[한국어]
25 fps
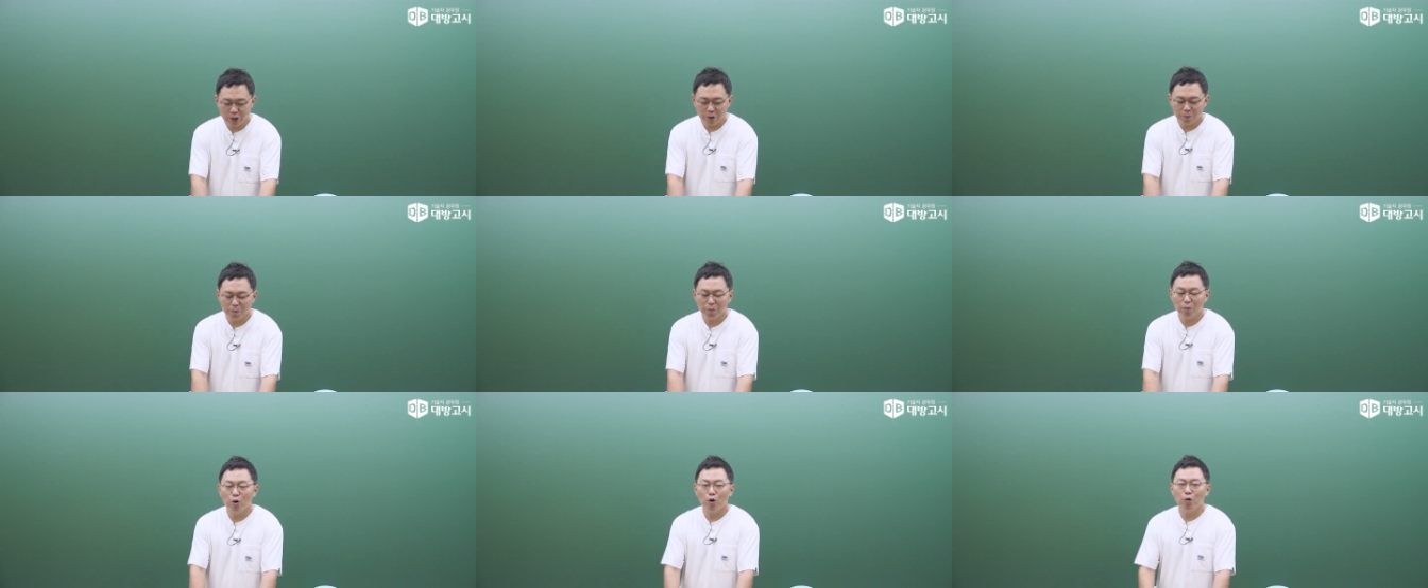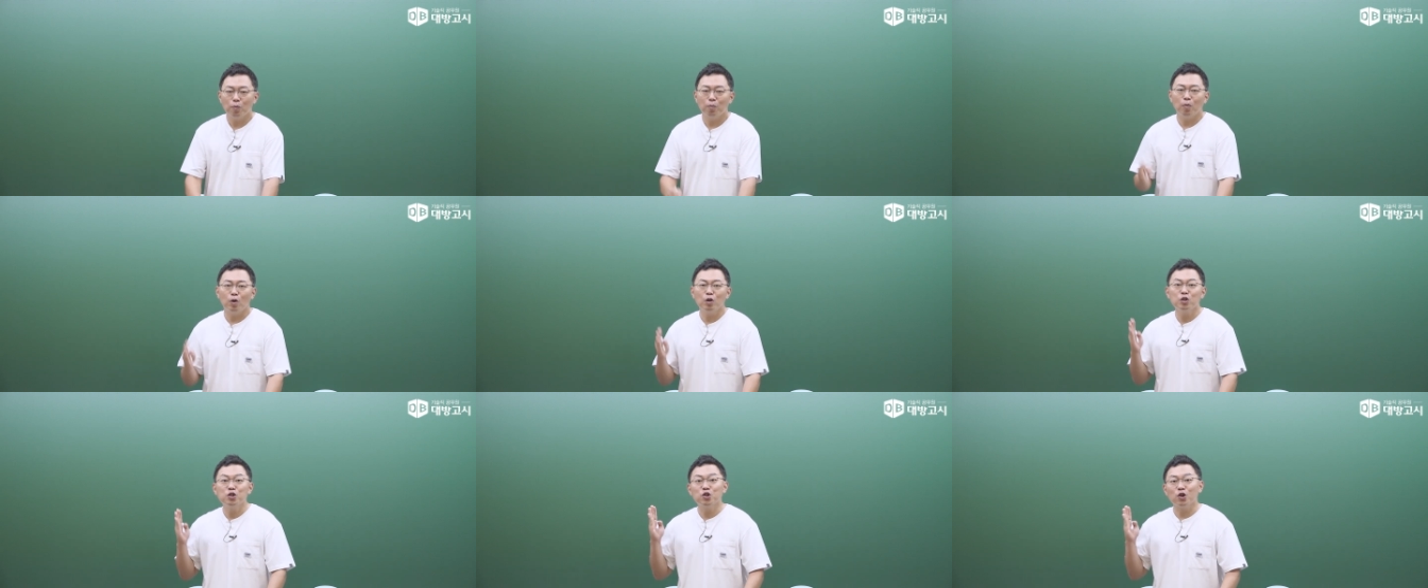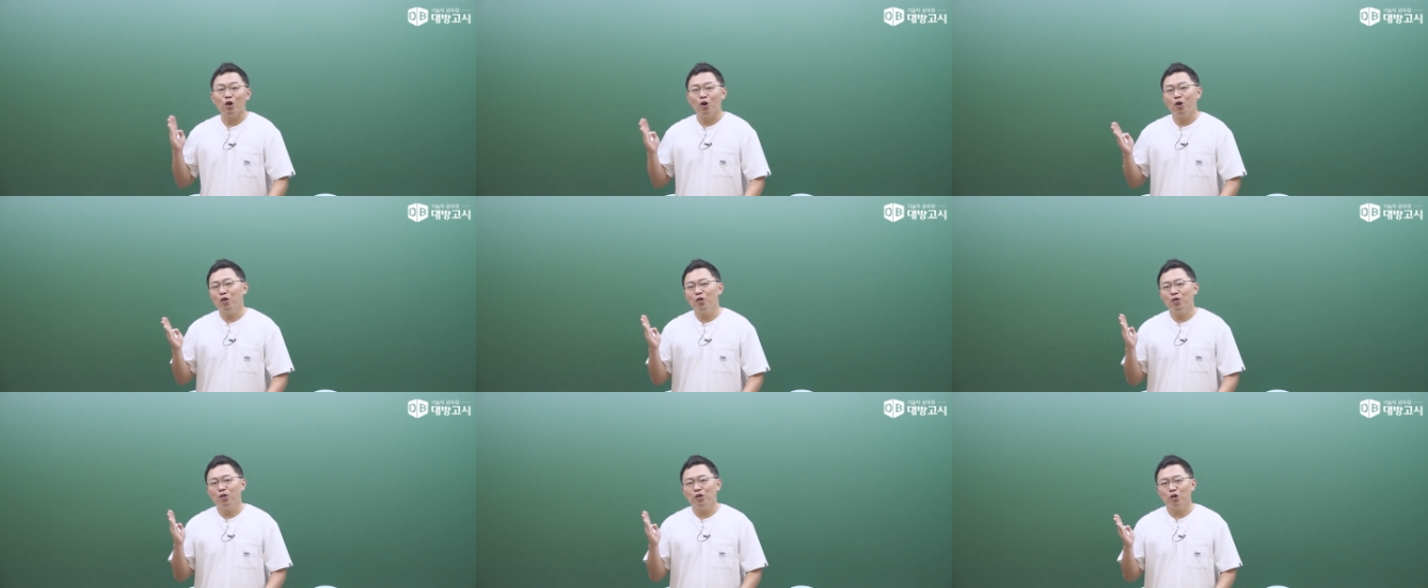뭐
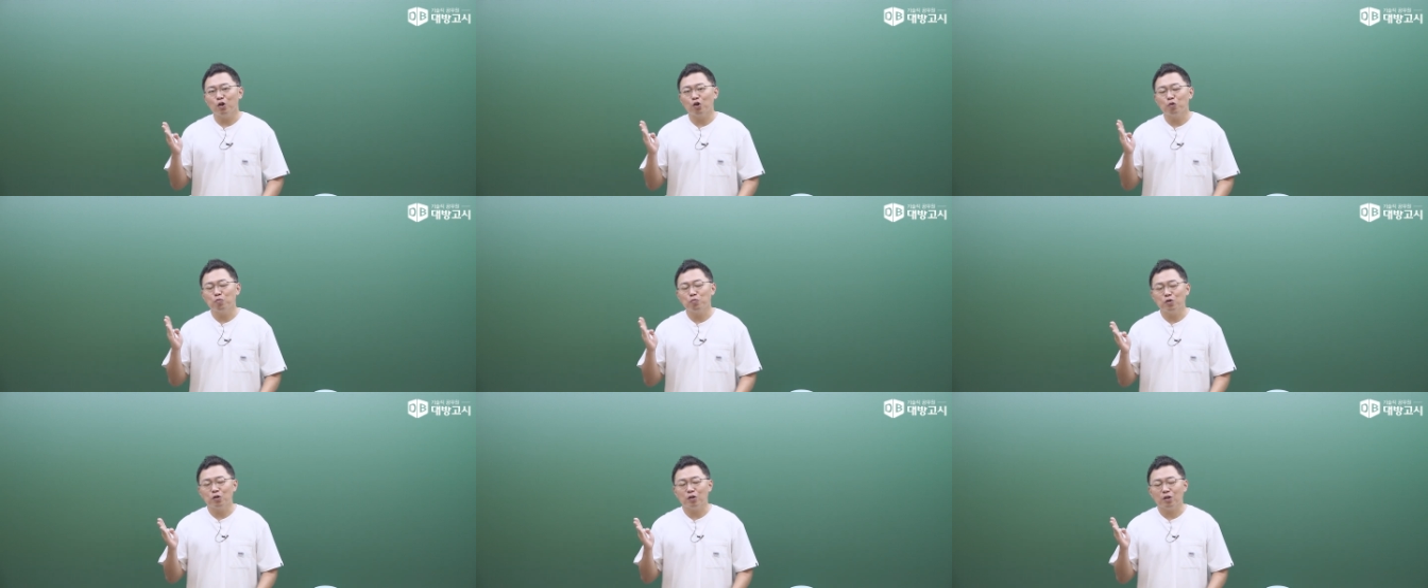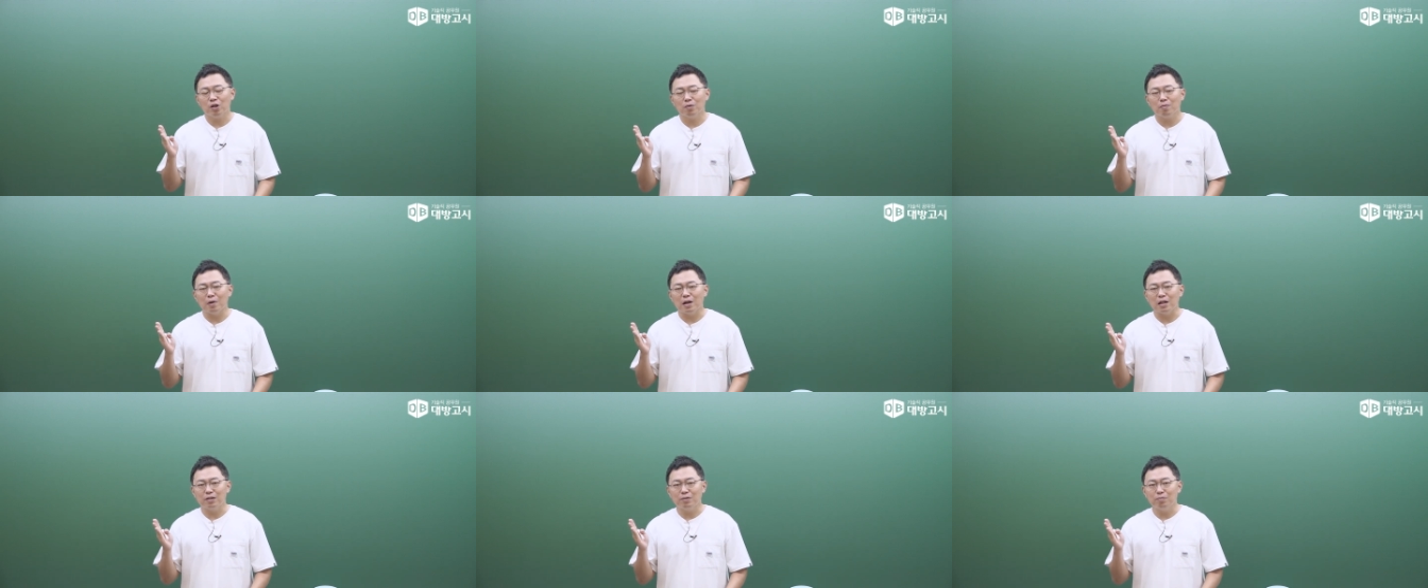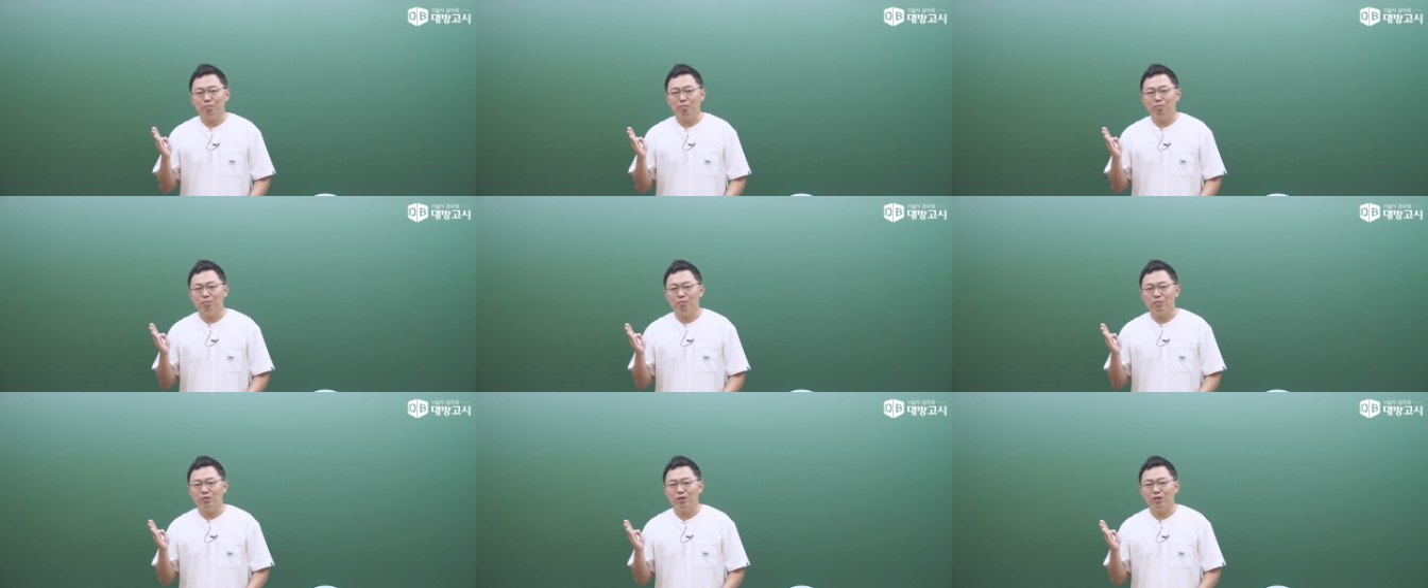먼저 여러분들께
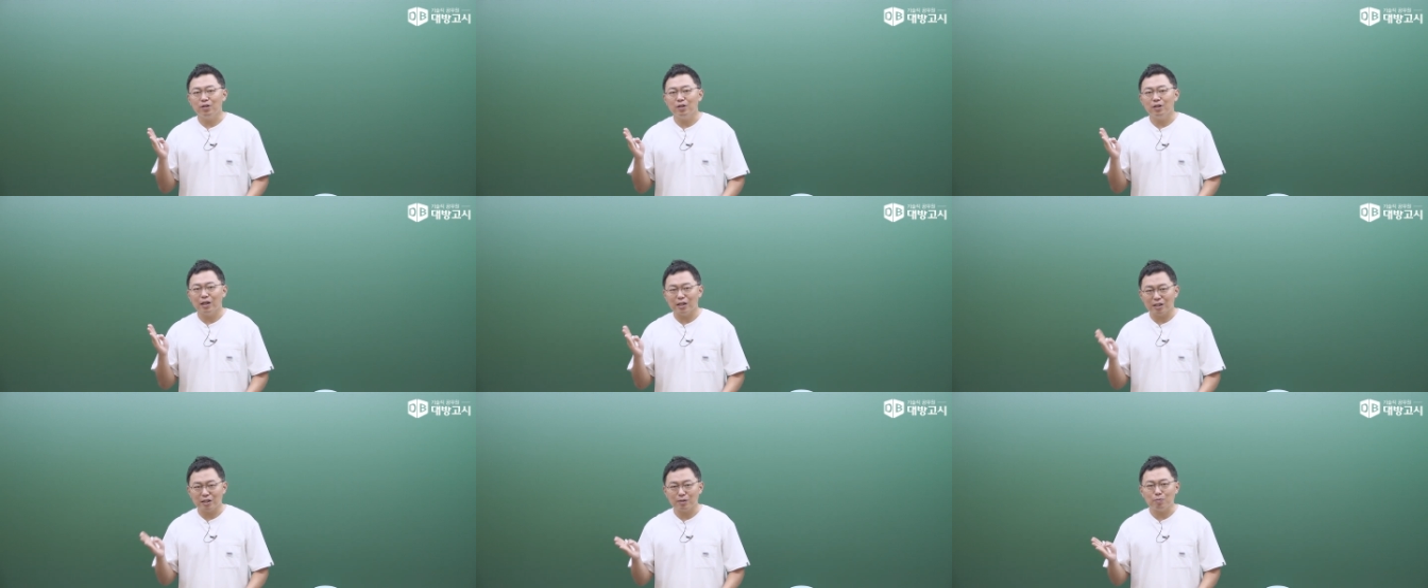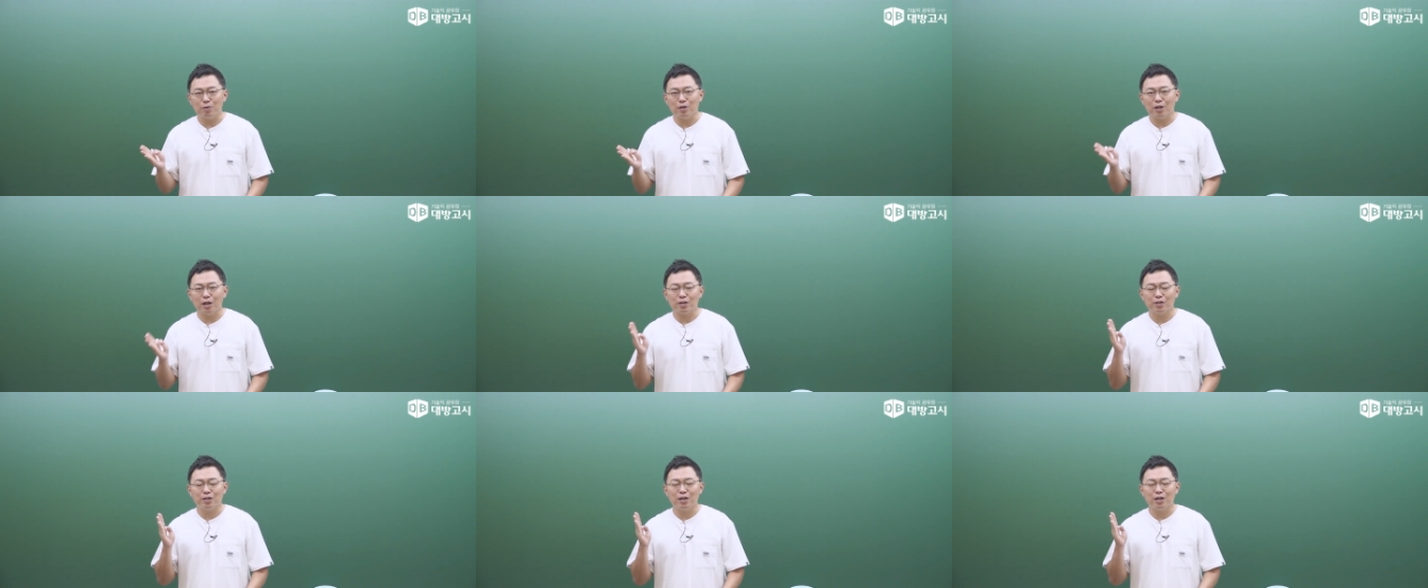말씀드리겠습니다.